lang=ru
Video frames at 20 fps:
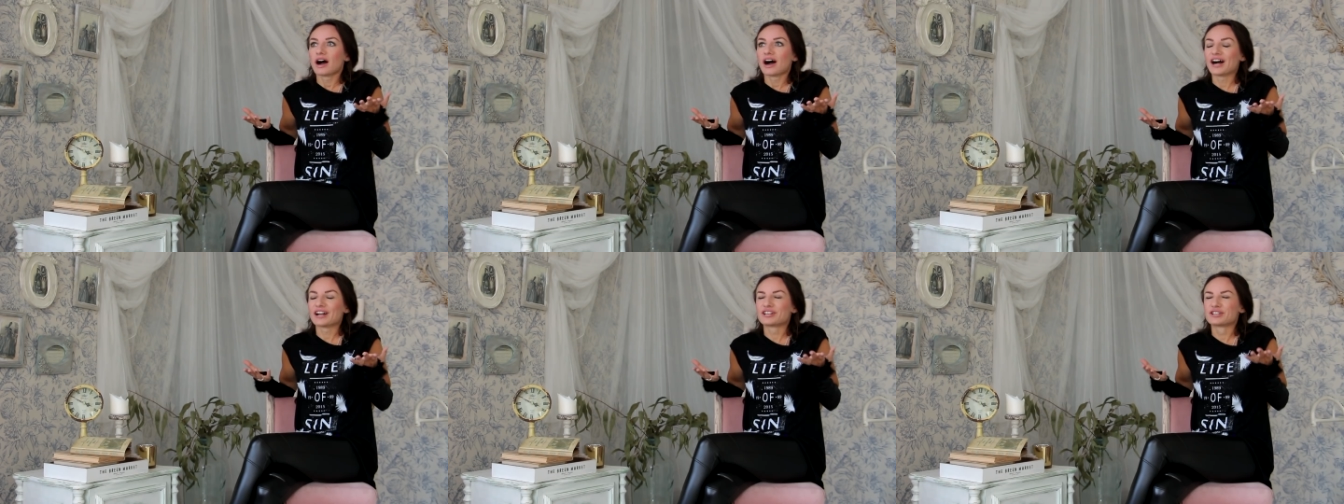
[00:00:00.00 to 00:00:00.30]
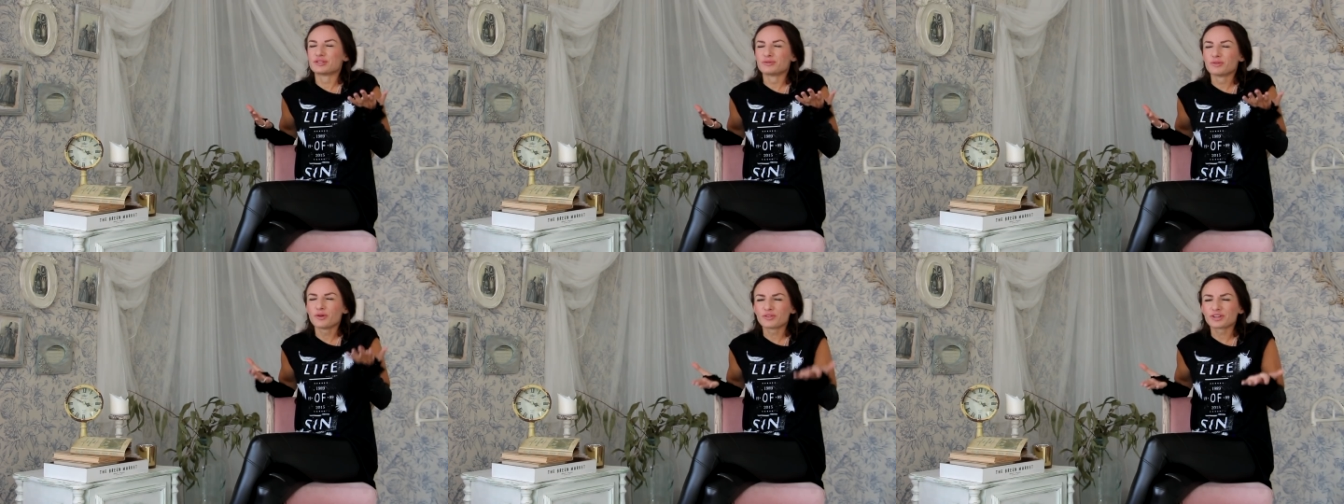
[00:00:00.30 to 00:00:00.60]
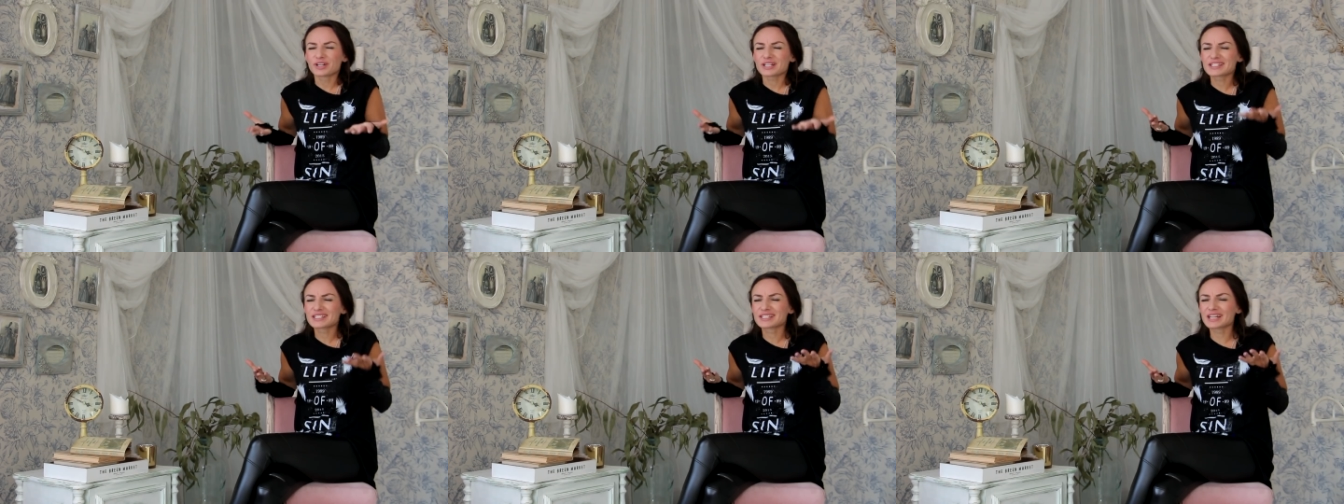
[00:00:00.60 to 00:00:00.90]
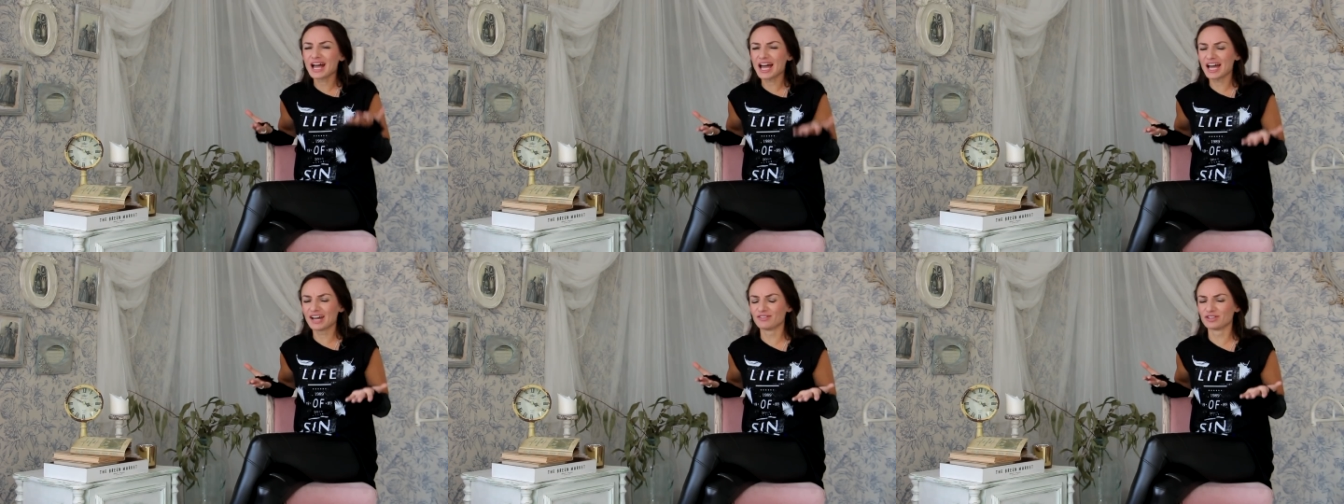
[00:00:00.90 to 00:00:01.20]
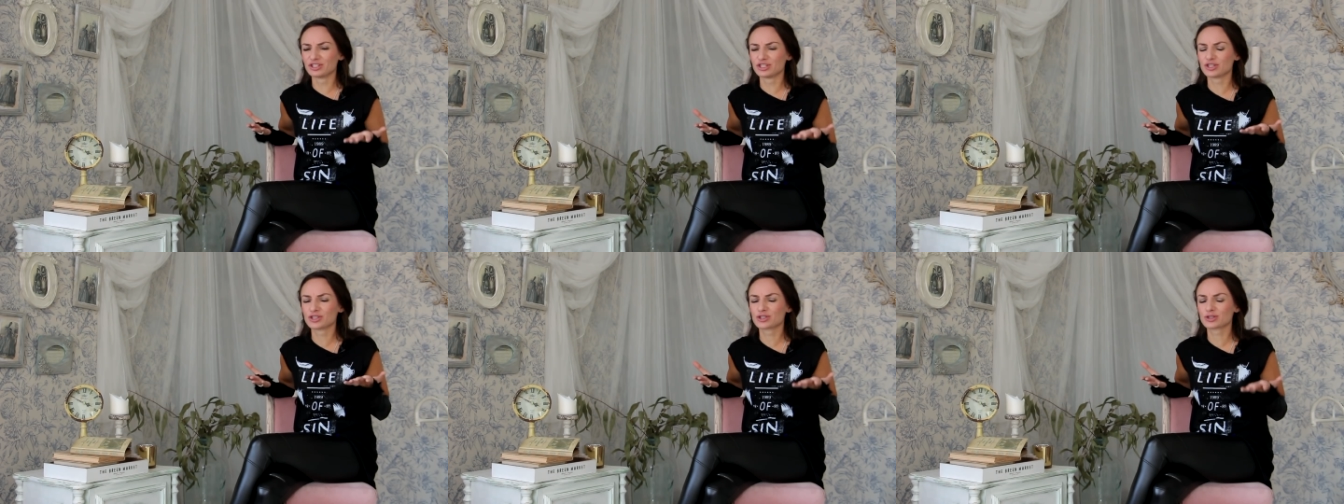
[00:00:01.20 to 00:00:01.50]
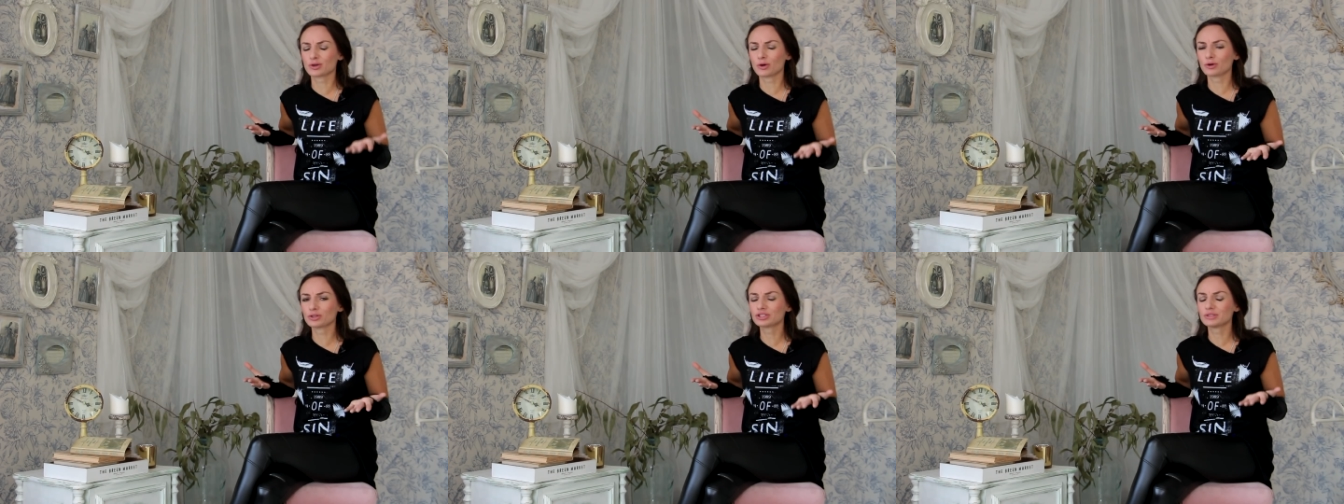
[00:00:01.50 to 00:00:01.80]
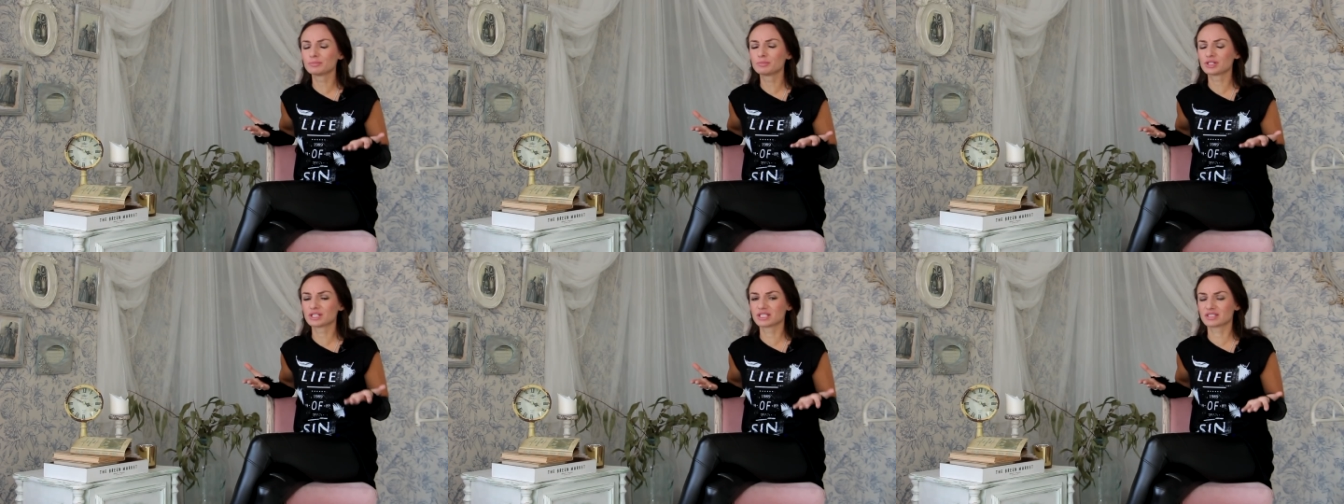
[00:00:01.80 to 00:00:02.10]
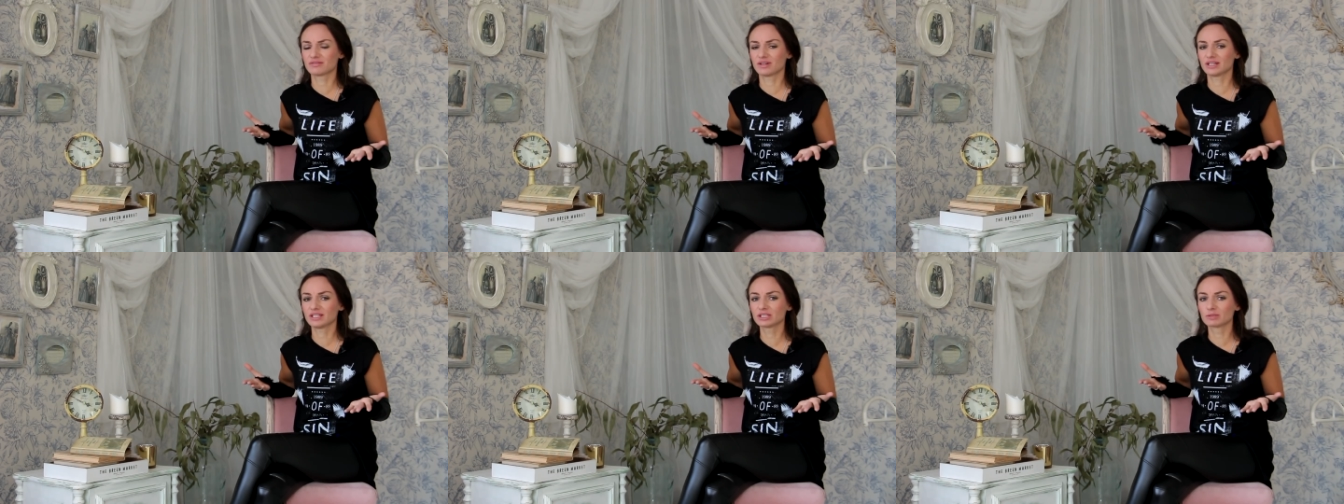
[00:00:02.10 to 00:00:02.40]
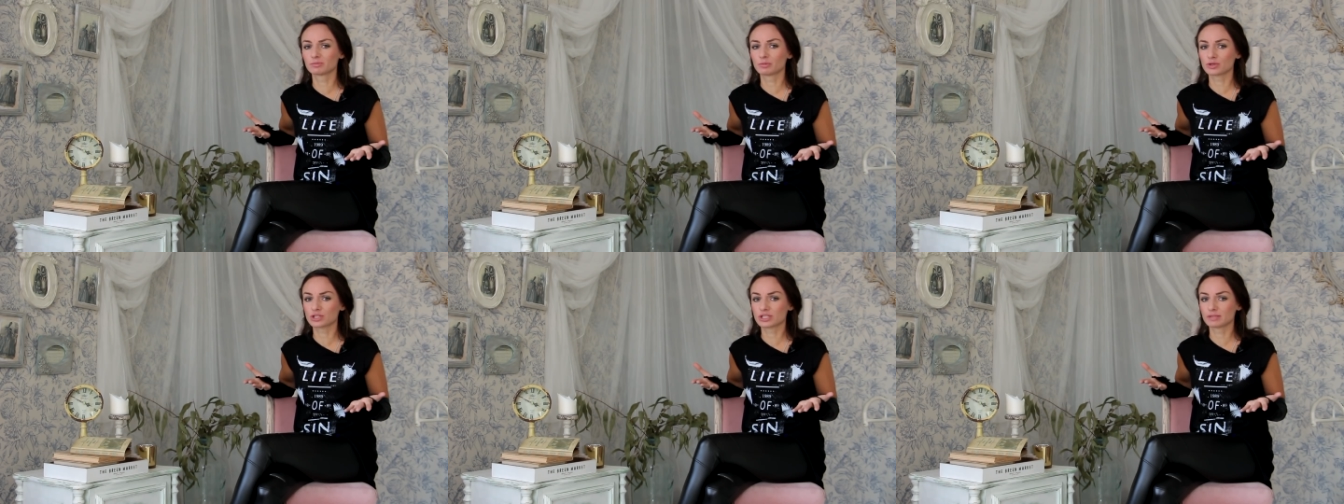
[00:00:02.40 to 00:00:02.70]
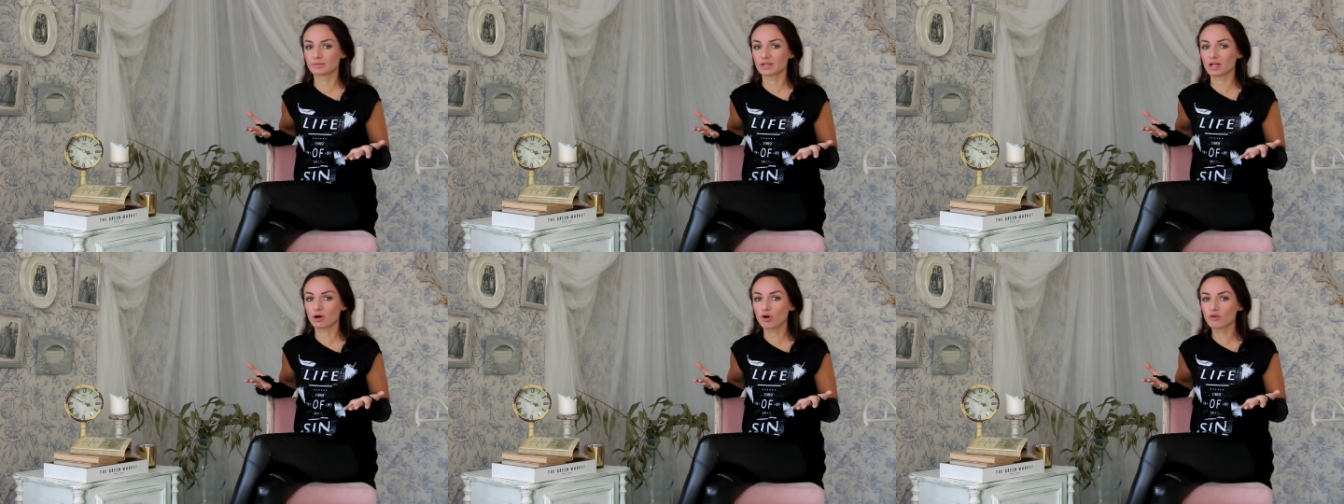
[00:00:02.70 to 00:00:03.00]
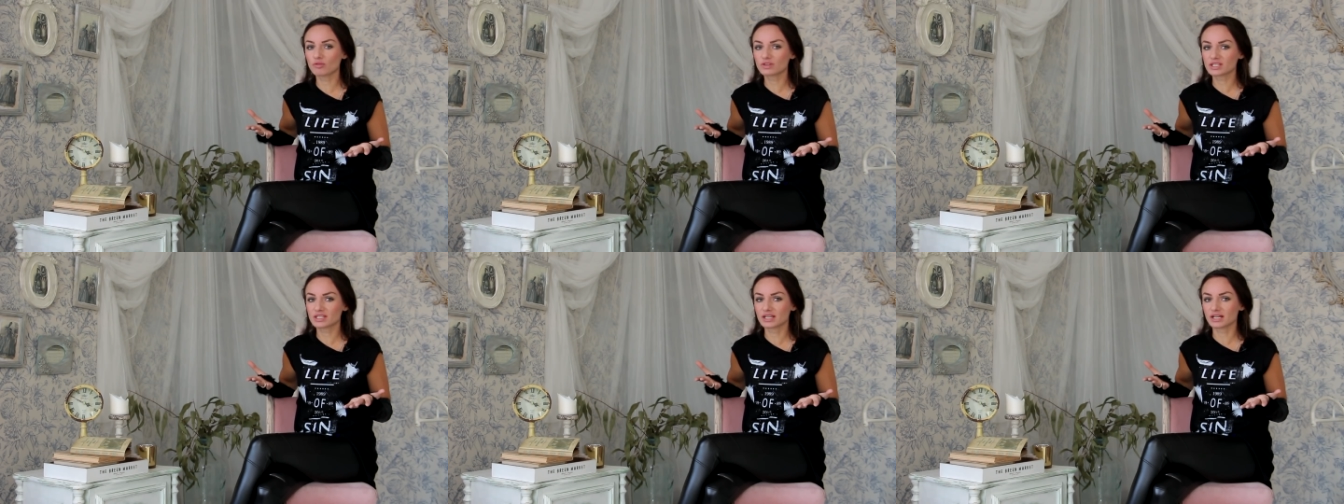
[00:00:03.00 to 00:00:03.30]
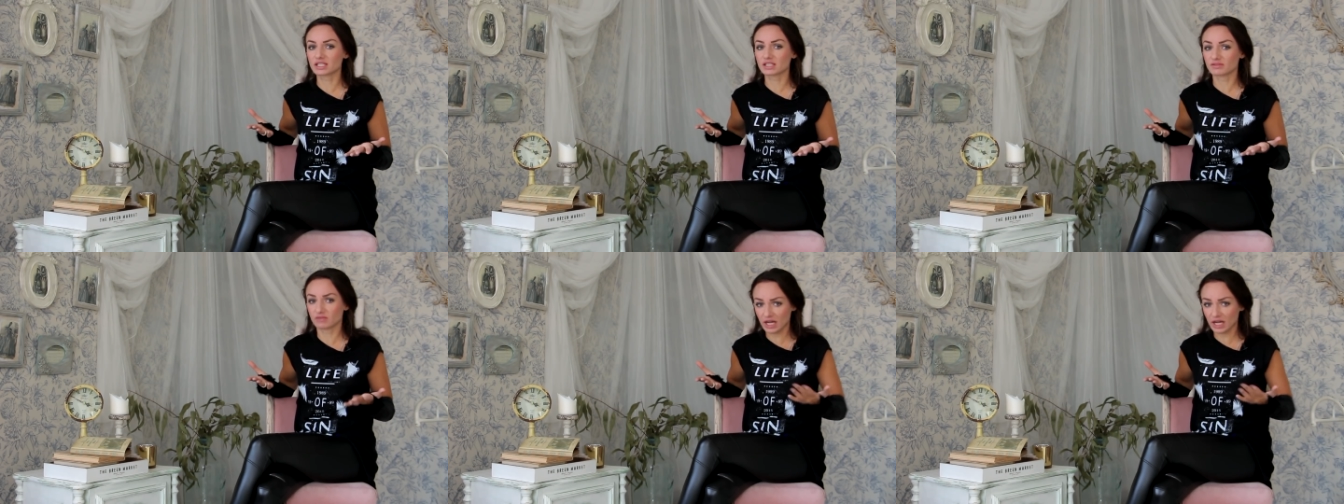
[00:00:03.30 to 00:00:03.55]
а чего вы расстраиваетесь, что он не перезвонил после плохого секса?